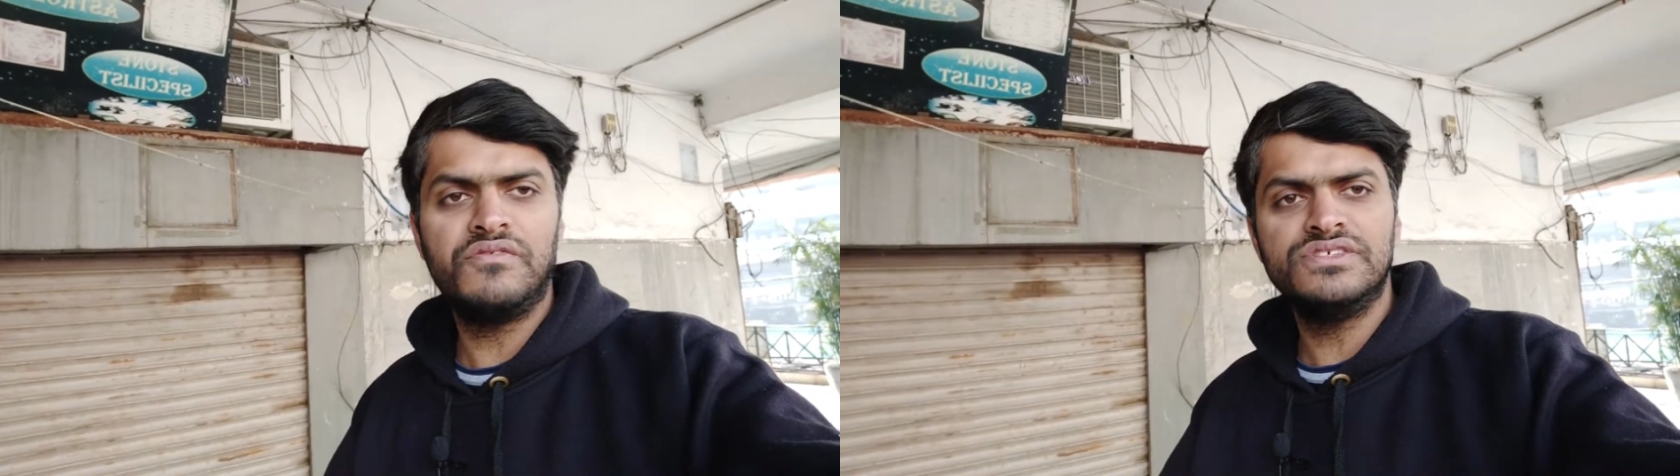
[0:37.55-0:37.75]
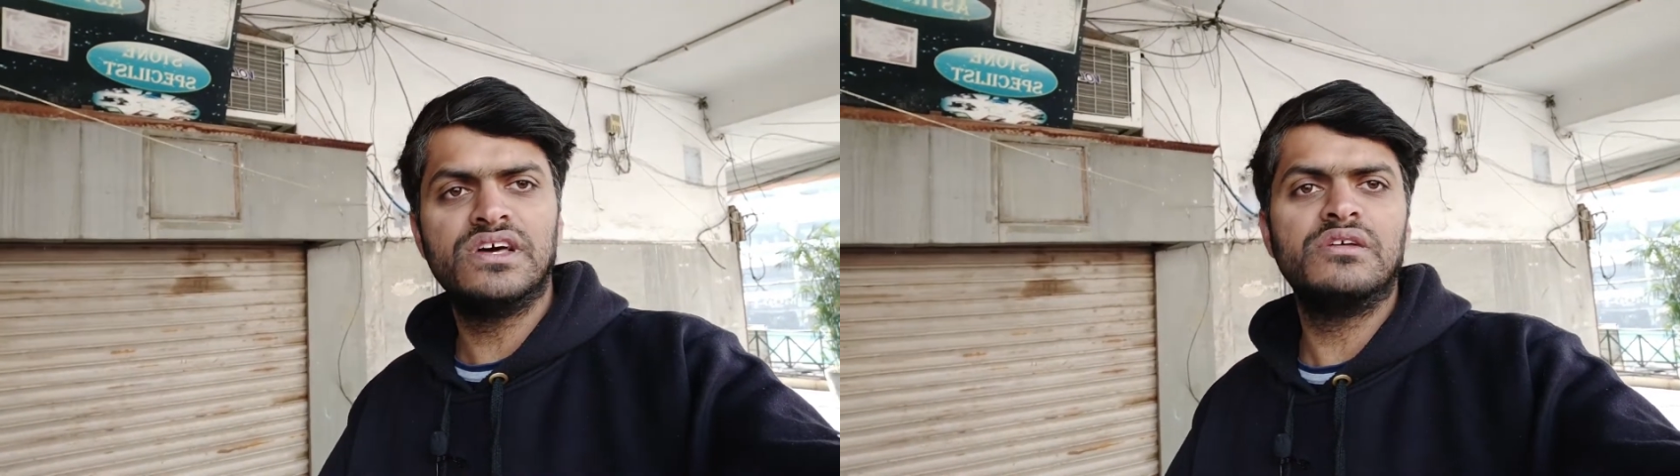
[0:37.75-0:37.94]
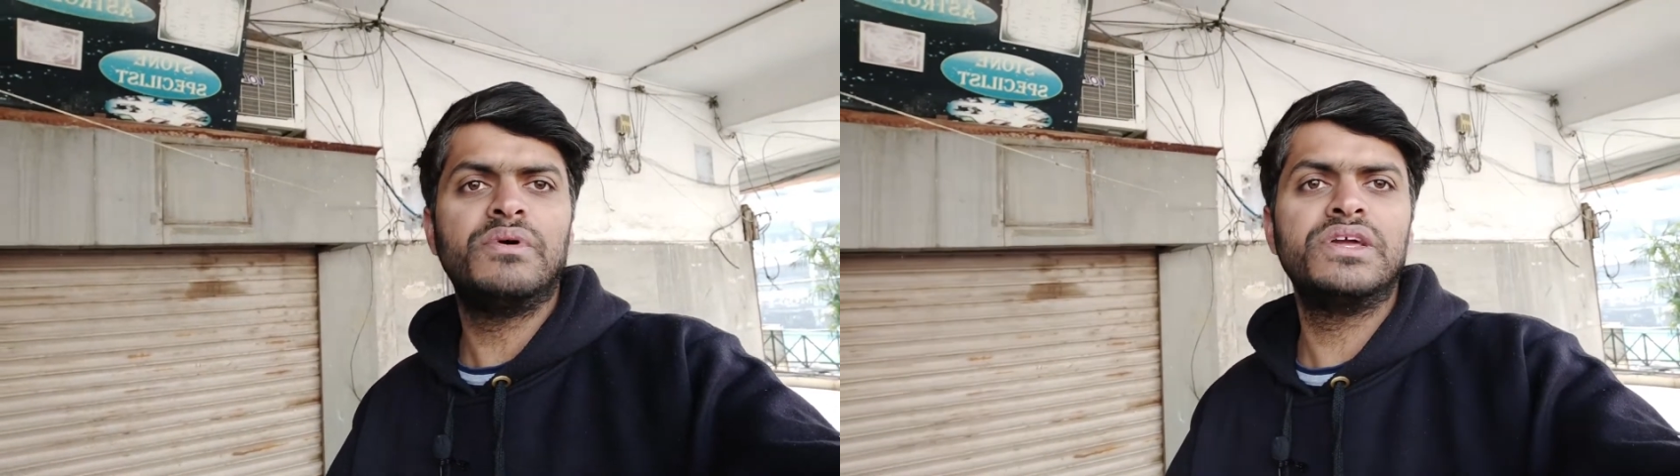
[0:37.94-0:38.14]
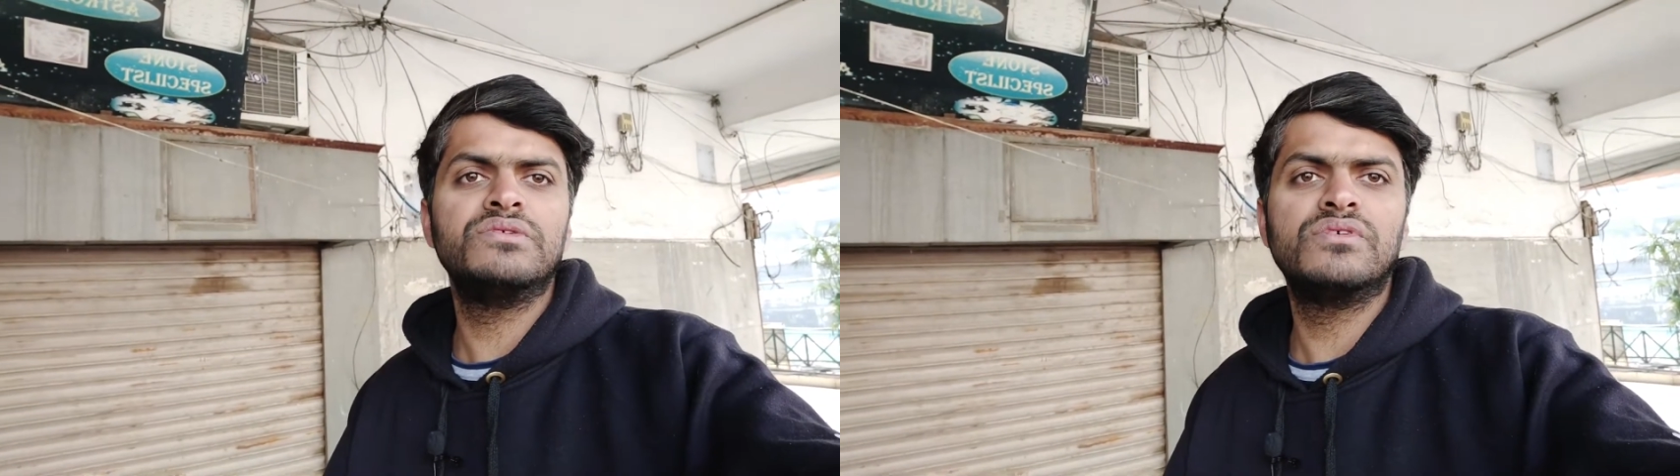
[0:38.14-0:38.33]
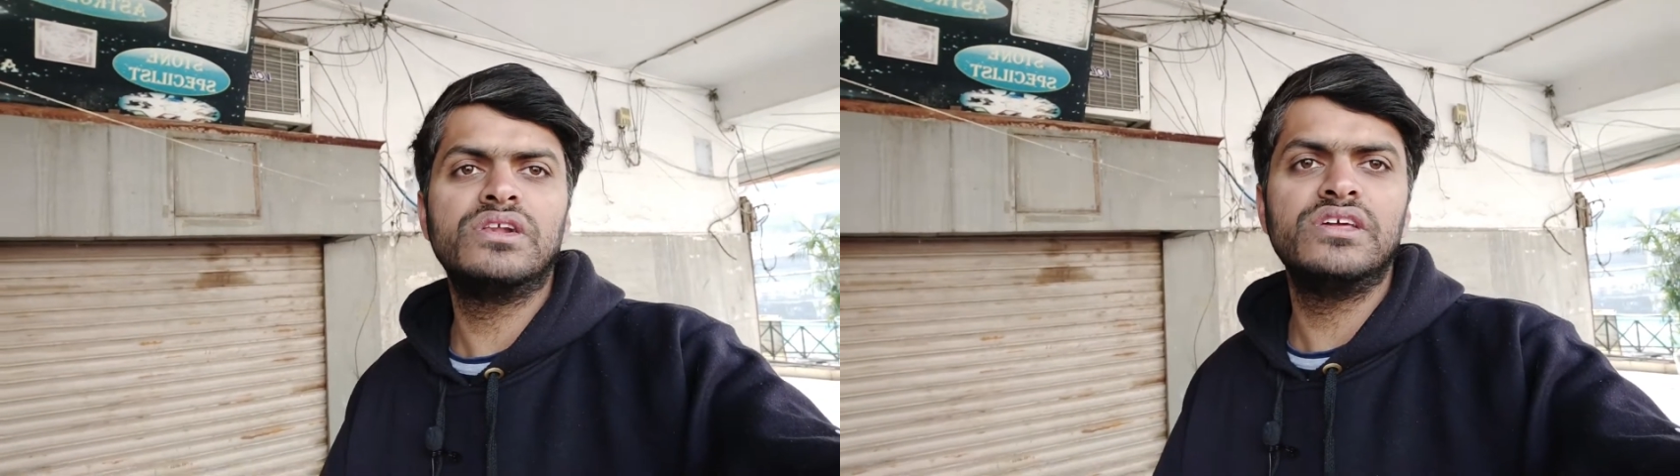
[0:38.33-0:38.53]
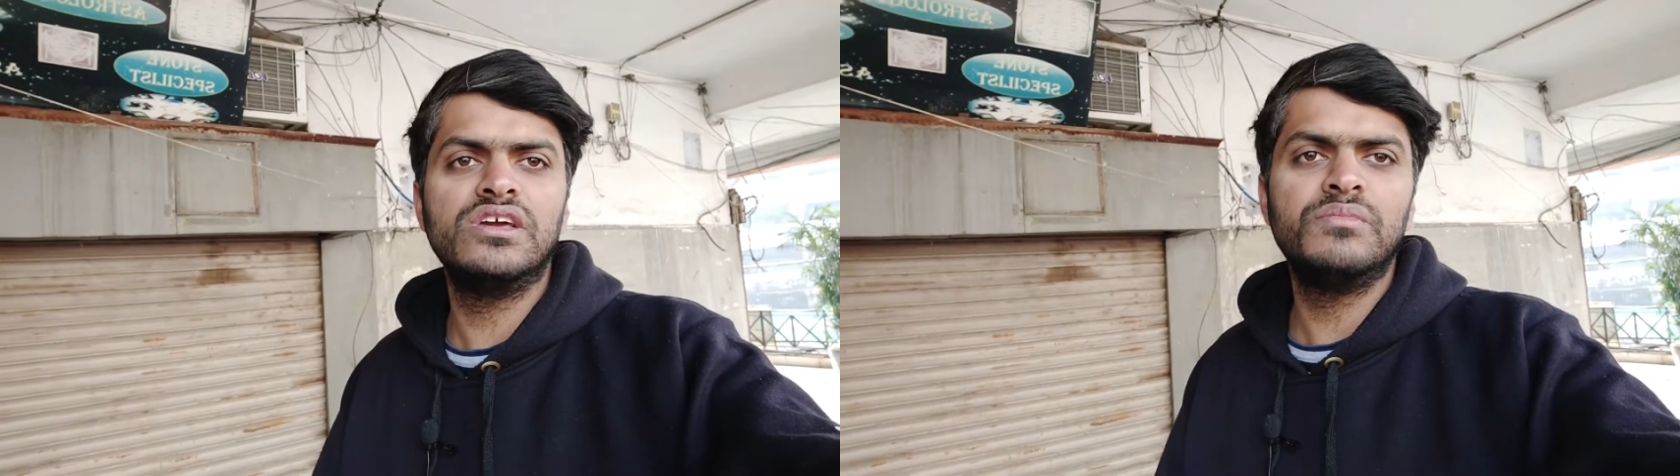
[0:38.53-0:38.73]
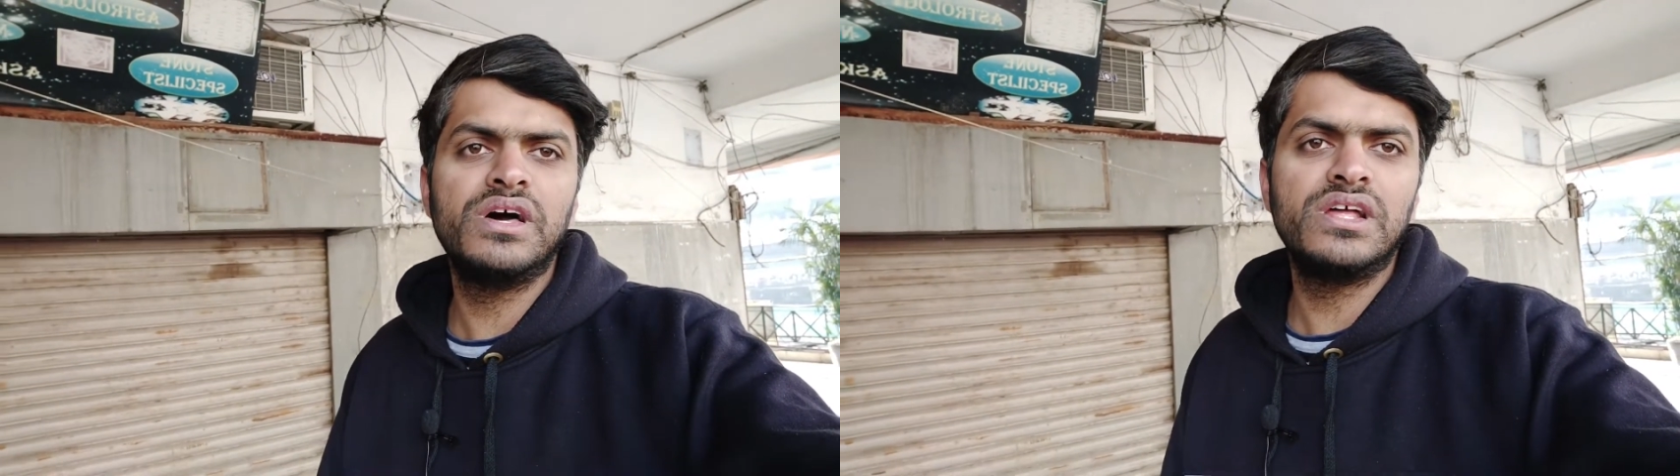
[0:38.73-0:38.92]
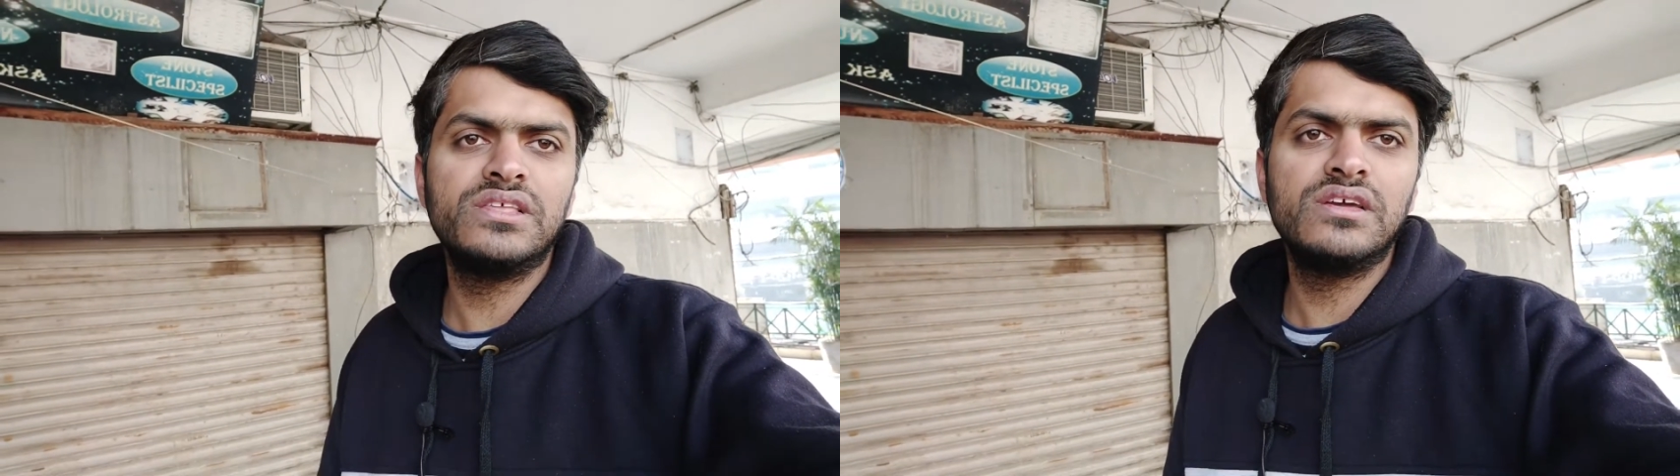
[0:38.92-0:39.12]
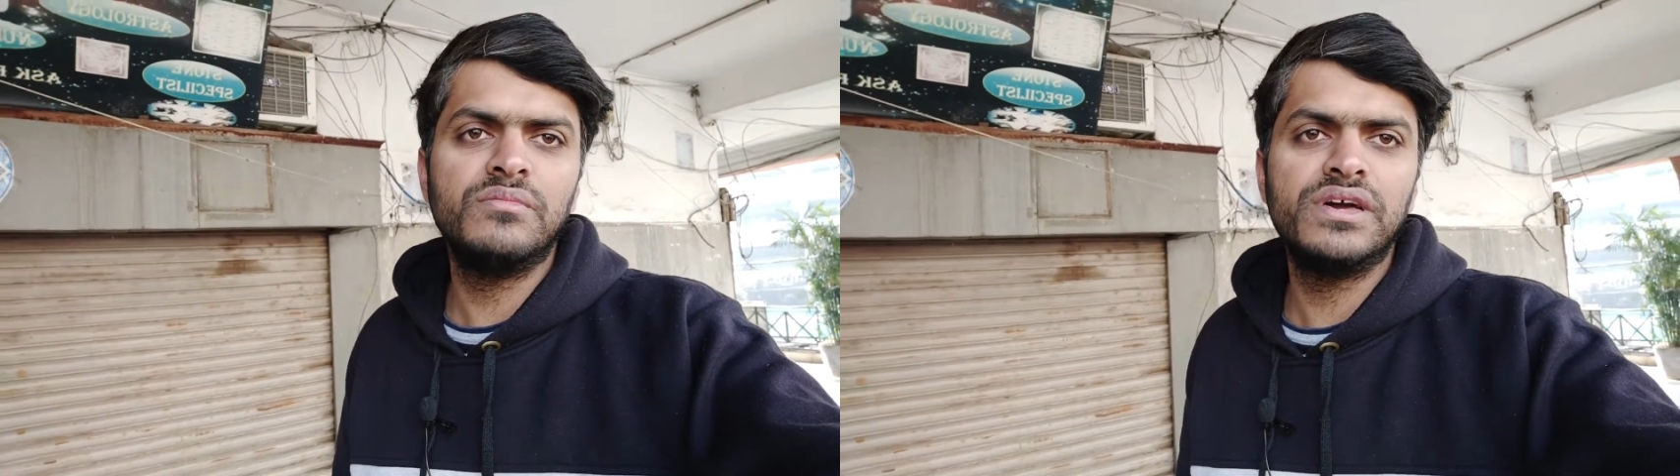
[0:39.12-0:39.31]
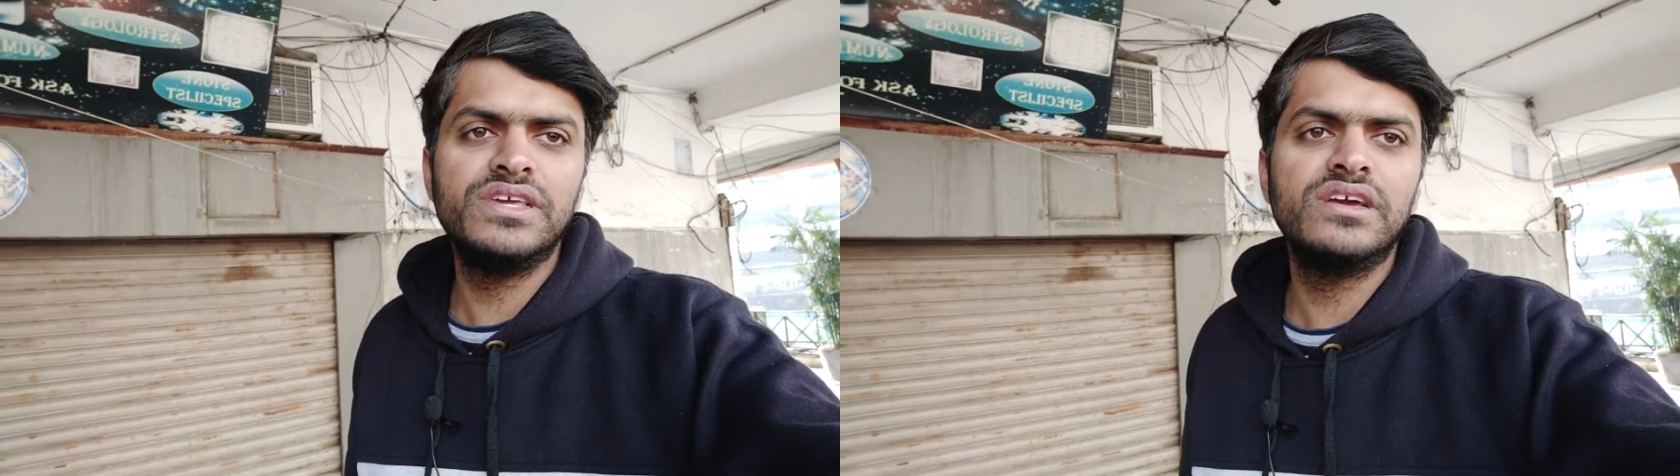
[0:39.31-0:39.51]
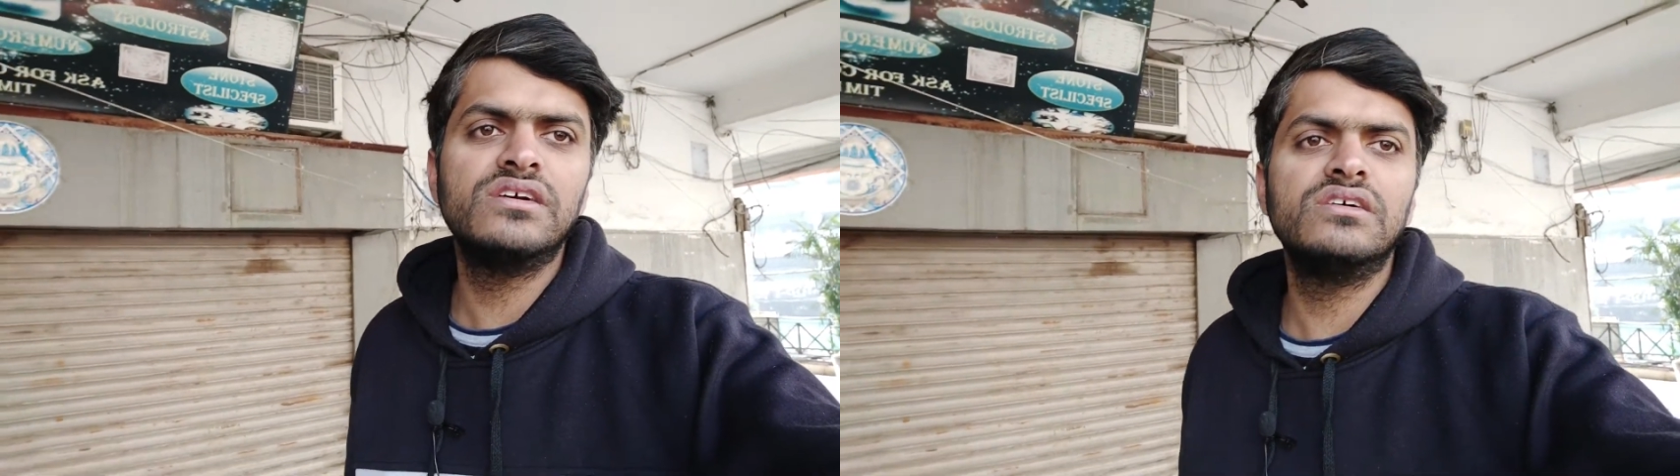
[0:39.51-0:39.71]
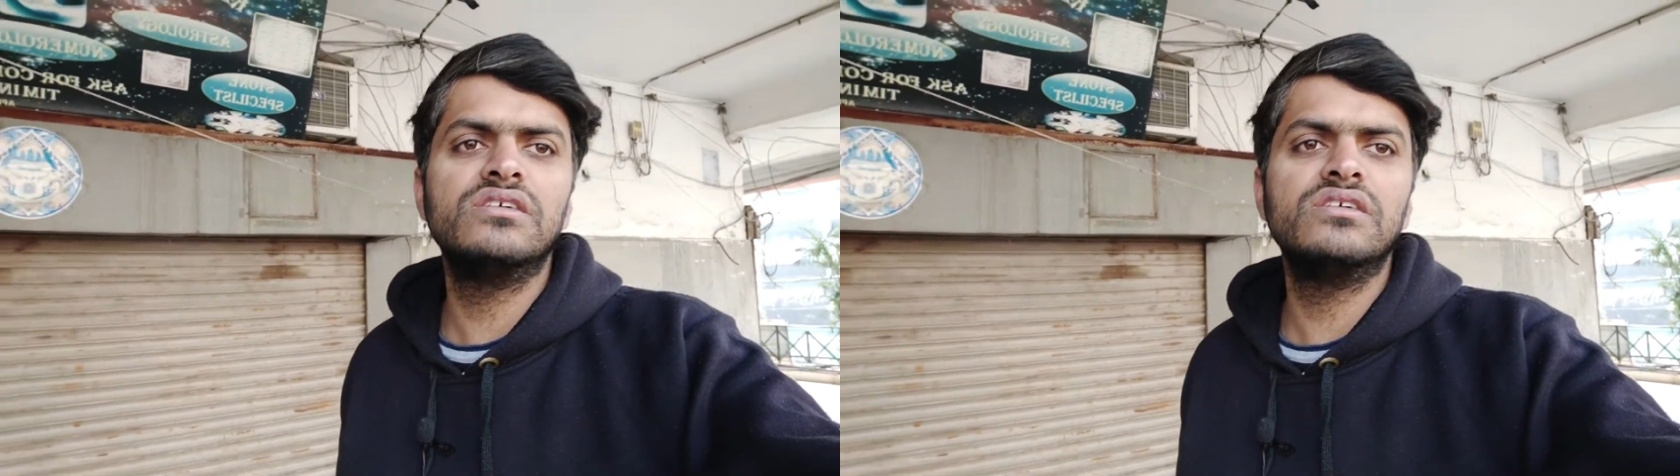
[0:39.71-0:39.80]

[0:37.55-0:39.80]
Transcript: काफ़ी सारे भाइयों का डीएम आ रहा था कि भाई एक